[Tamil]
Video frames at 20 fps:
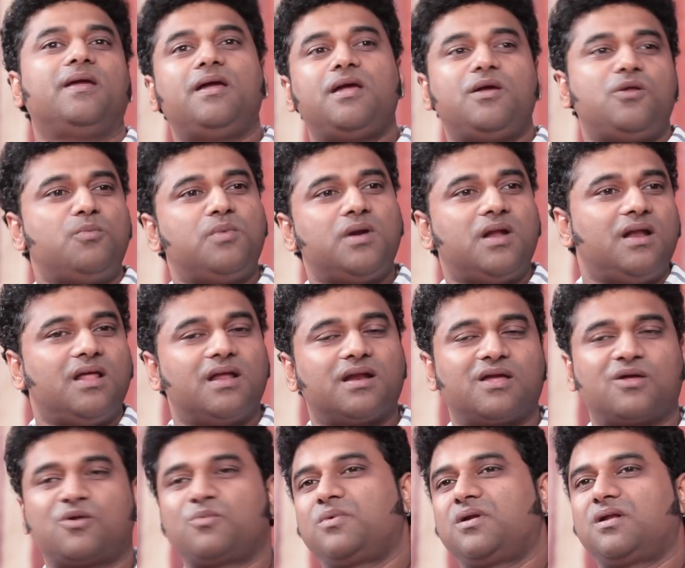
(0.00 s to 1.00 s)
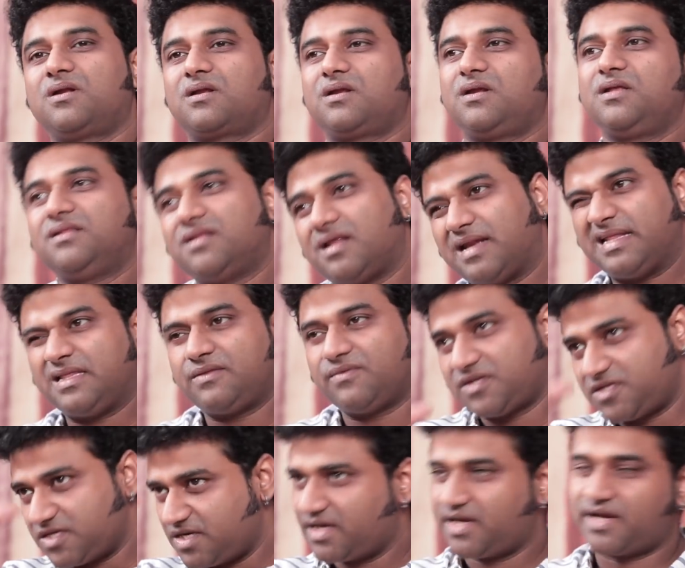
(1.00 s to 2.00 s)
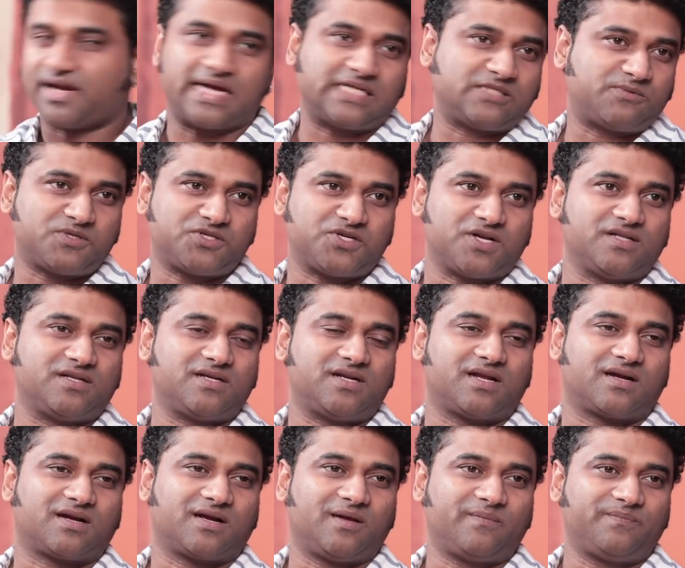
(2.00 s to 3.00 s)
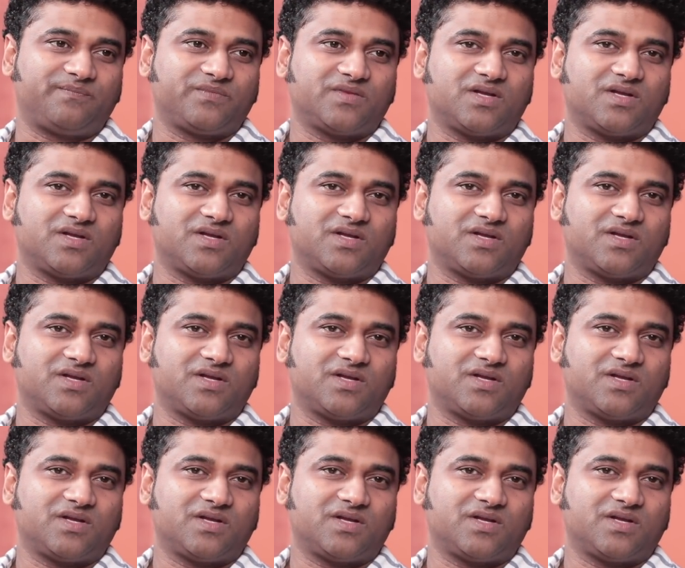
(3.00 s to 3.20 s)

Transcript: ஏய் ரொம்ப நல்லா இருக்கு ரொம்ப நல்லா இருக்கு இந்த லென்த் வச்சு நீங்கள் எக்ஸ்பிரஷன் எழுதிட்டே இருங்க